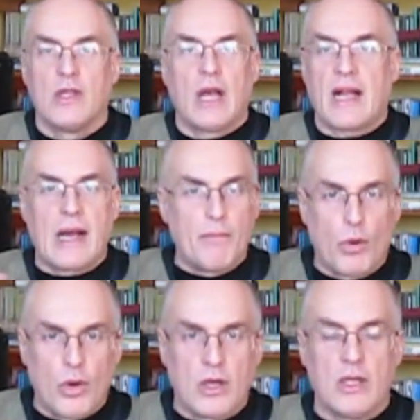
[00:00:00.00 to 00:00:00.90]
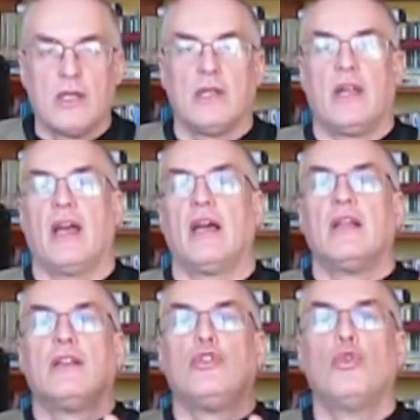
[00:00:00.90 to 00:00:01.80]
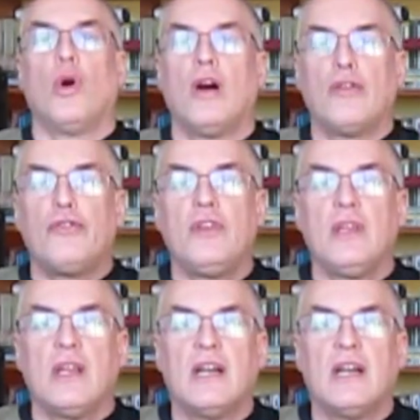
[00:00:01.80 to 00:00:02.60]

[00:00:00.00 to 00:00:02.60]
acabou. Né? Nove